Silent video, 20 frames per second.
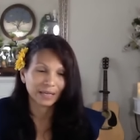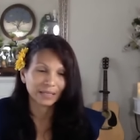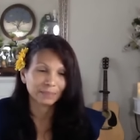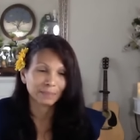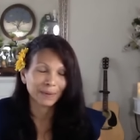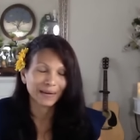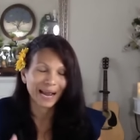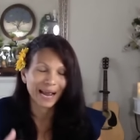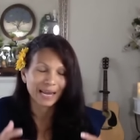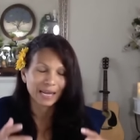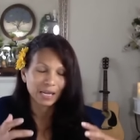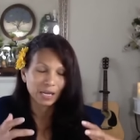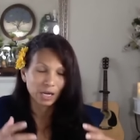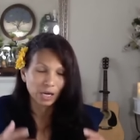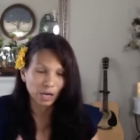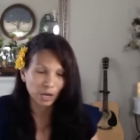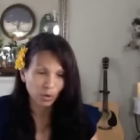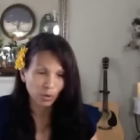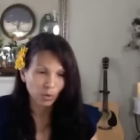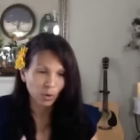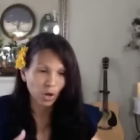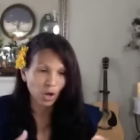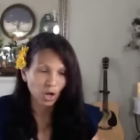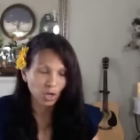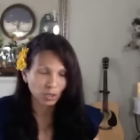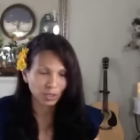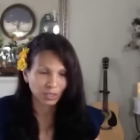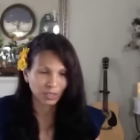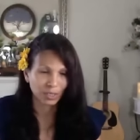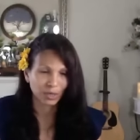Ale w tym samym
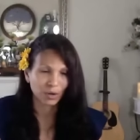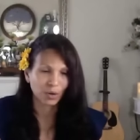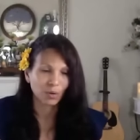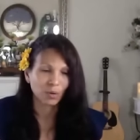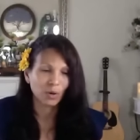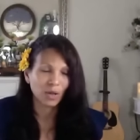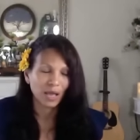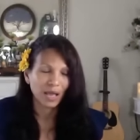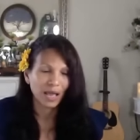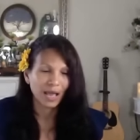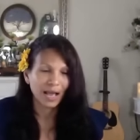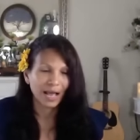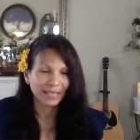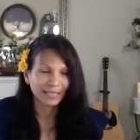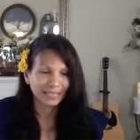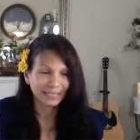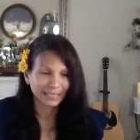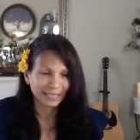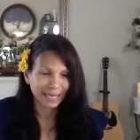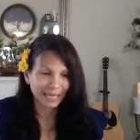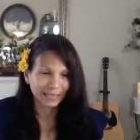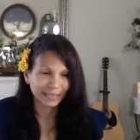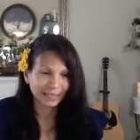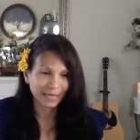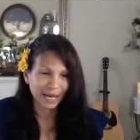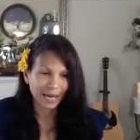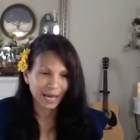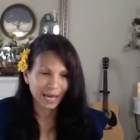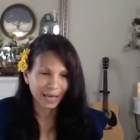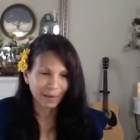czasie wiedziałam, dosłownie
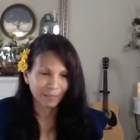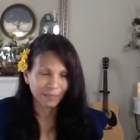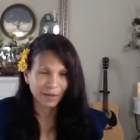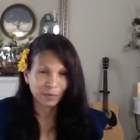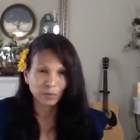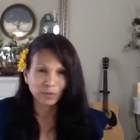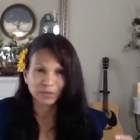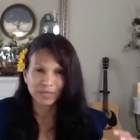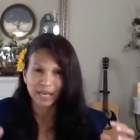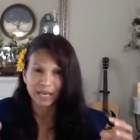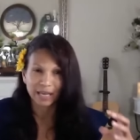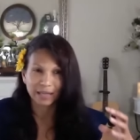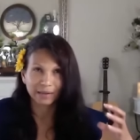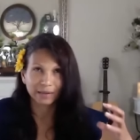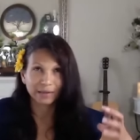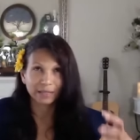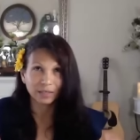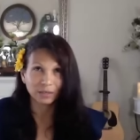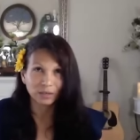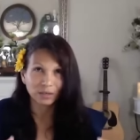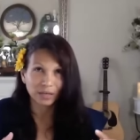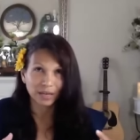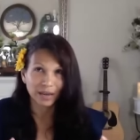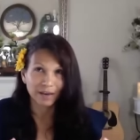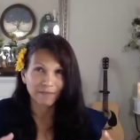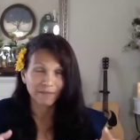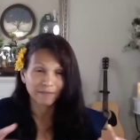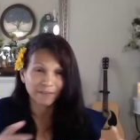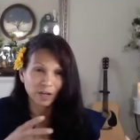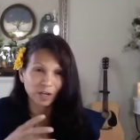czułam, że
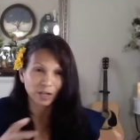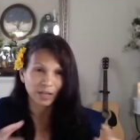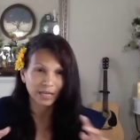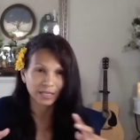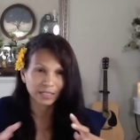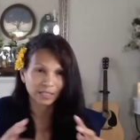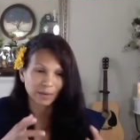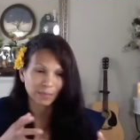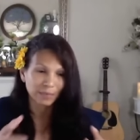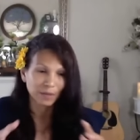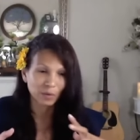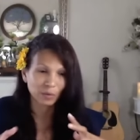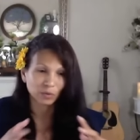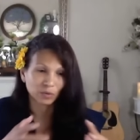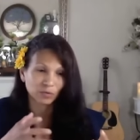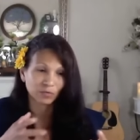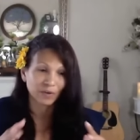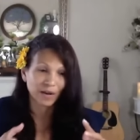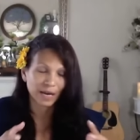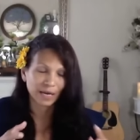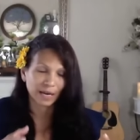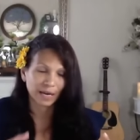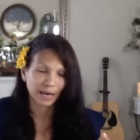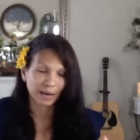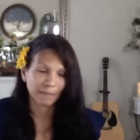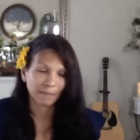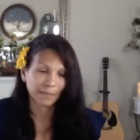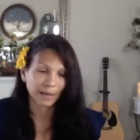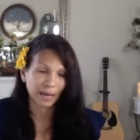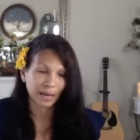coś wewnątrz mnie toczyło
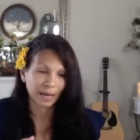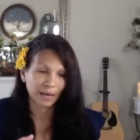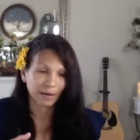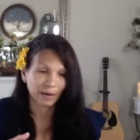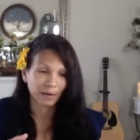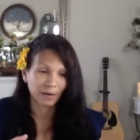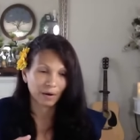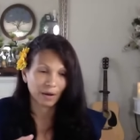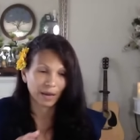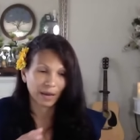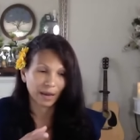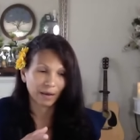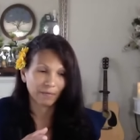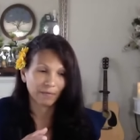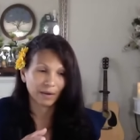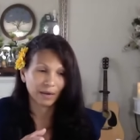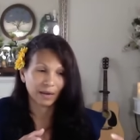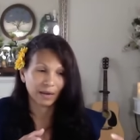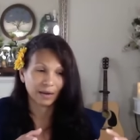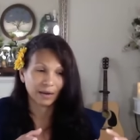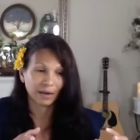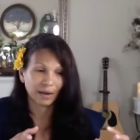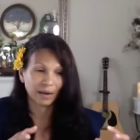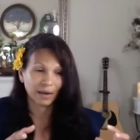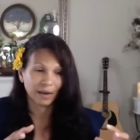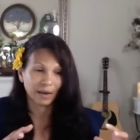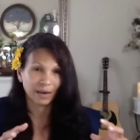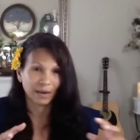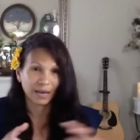walkę, niebo i piekło walczyło.